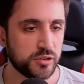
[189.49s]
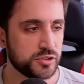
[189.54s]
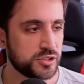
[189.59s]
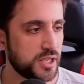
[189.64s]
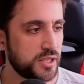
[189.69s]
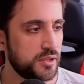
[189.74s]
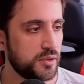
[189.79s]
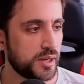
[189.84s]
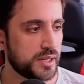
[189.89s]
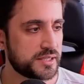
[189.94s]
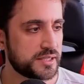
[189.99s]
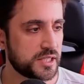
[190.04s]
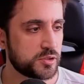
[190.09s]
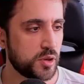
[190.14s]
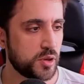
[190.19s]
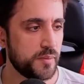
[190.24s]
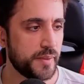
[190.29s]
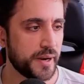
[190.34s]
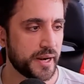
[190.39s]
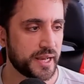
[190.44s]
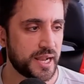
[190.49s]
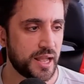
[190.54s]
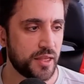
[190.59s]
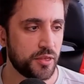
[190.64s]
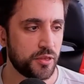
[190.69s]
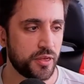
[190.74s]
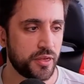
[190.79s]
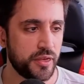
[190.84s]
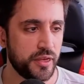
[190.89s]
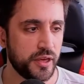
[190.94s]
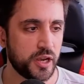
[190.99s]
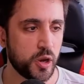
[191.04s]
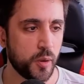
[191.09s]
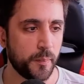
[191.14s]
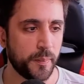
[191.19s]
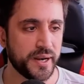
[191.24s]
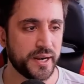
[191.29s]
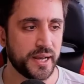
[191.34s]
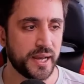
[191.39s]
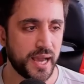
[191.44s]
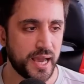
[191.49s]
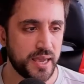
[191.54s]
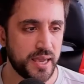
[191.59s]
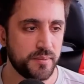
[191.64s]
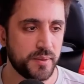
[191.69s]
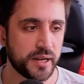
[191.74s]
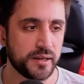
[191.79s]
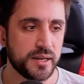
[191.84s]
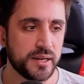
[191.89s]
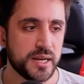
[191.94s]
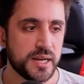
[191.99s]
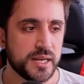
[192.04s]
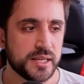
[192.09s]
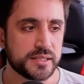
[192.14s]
concedido acceso al mercado desde que Oppenheimer